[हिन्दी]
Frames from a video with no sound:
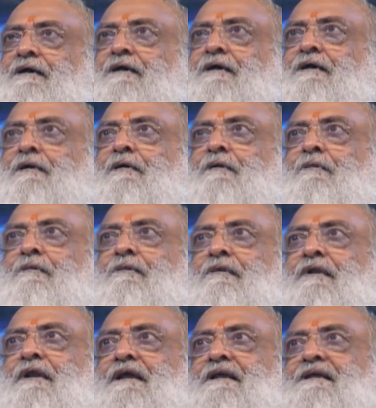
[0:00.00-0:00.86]
बोले
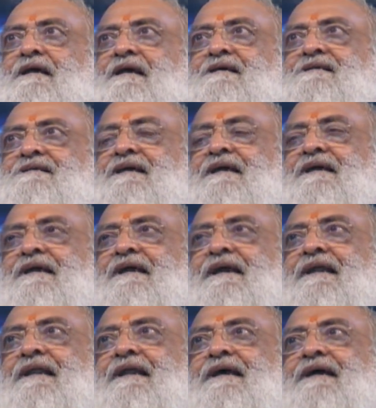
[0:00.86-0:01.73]
जैसे ये
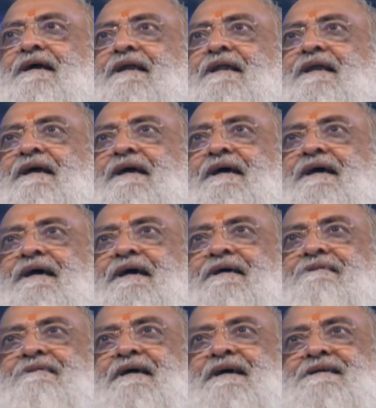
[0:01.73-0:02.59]
निकले हैं
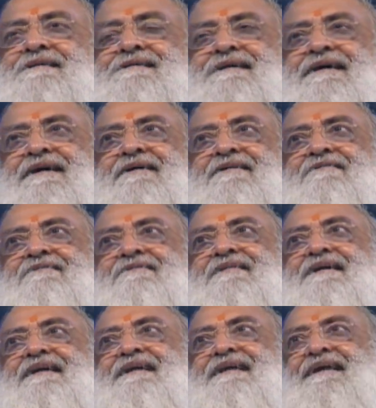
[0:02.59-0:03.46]
वैसे हम भी
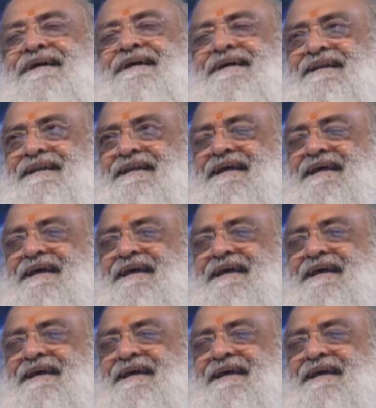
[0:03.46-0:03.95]
निकले हैं